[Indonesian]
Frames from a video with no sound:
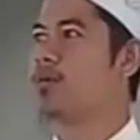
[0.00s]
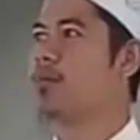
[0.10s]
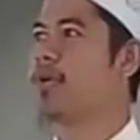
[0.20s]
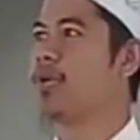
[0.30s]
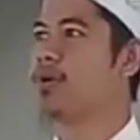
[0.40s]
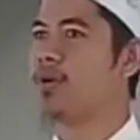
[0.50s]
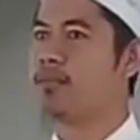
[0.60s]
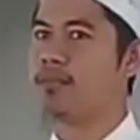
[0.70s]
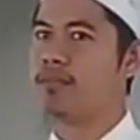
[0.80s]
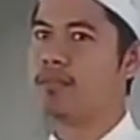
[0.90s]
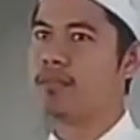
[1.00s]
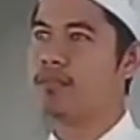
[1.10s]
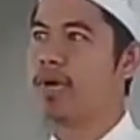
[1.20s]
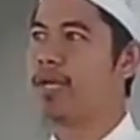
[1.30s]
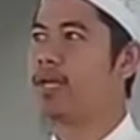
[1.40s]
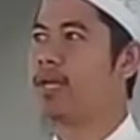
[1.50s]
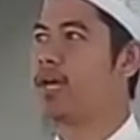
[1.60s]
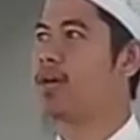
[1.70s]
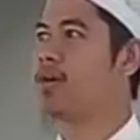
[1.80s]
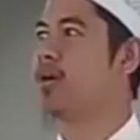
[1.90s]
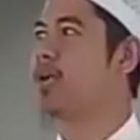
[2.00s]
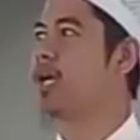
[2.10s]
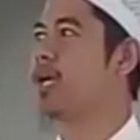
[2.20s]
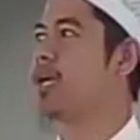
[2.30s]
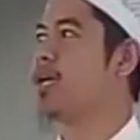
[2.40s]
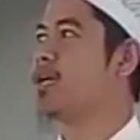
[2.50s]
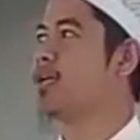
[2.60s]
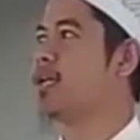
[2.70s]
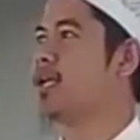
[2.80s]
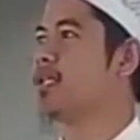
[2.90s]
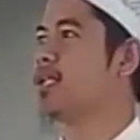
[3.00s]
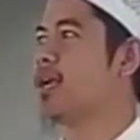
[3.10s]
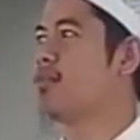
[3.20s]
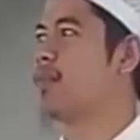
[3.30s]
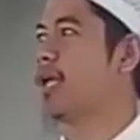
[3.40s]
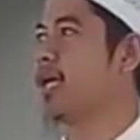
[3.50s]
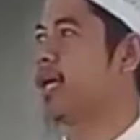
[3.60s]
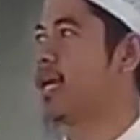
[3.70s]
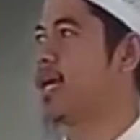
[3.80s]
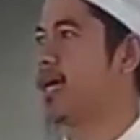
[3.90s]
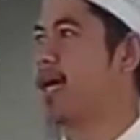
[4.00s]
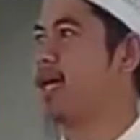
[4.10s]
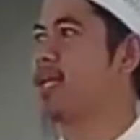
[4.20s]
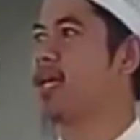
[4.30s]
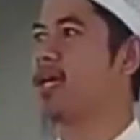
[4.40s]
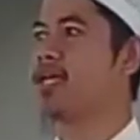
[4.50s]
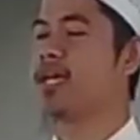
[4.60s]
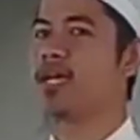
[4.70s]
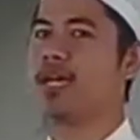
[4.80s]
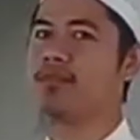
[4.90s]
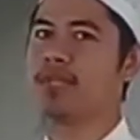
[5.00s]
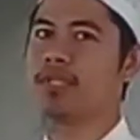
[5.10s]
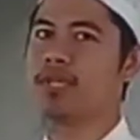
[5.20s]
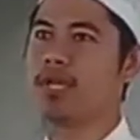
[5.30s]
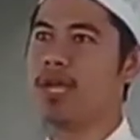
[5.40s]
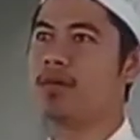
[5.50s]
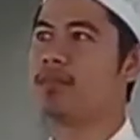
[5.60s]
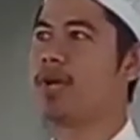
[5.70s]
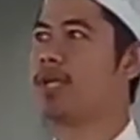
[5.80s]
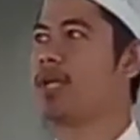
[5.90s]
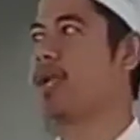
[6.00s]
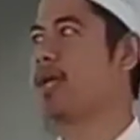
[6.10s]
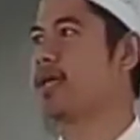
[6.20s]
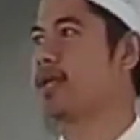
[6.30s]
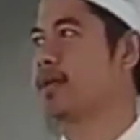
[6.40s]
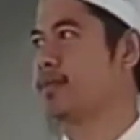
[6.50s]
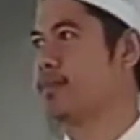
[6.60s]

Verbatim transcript: Waminhum man agrokna. Di antara mereka ada yang kami tenggelamkan dengan air.